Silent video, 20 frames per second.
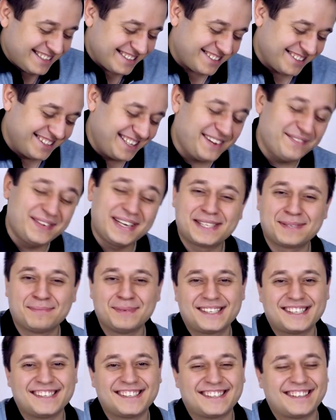это не имеет
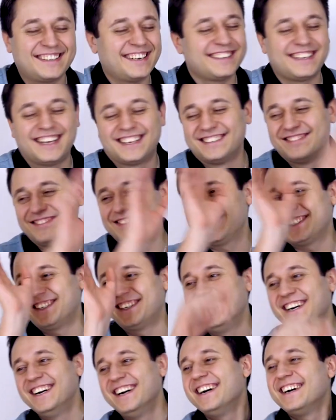смысла. Э, ладно,
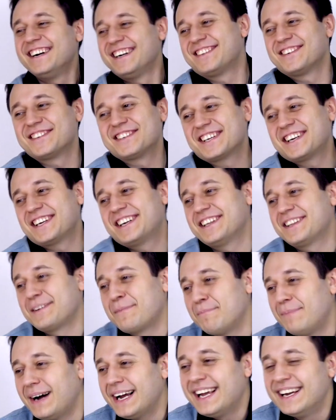все, это уже какие-то
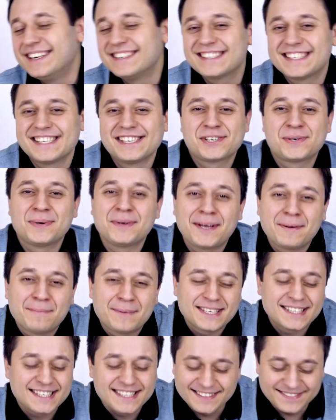баянистые шутки
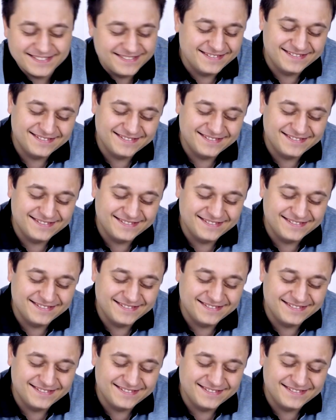пошли.